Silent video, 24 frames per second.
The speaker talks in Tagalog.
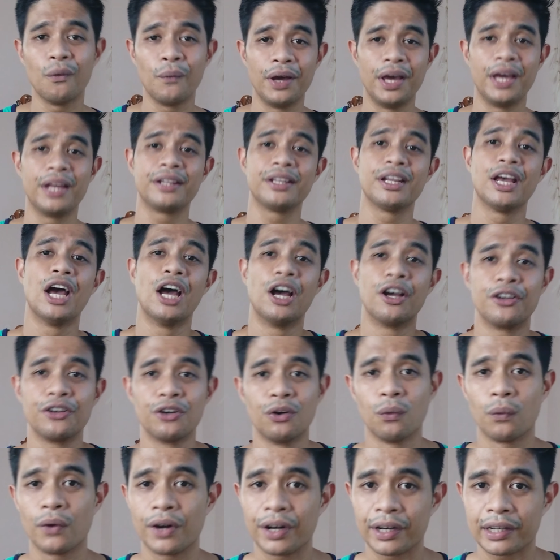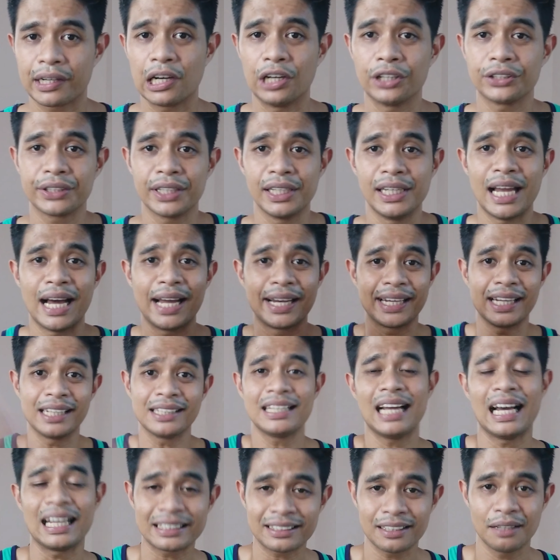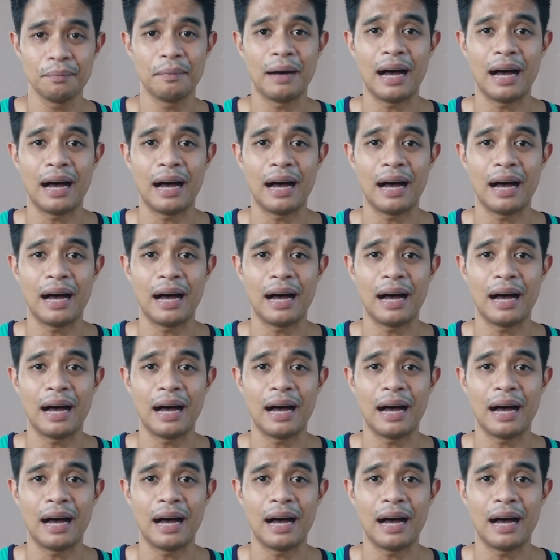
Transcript: gawin yung workout nila nang nasa